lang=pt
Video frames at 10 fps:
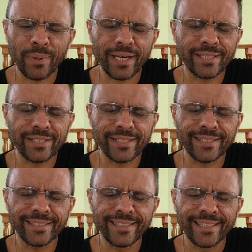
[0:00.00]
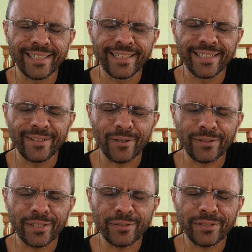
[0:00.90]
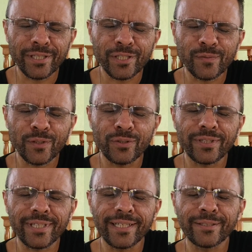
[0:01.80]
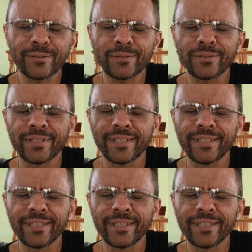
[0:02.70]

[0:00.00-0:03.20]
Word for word: para ti, ó Deus, desfrutando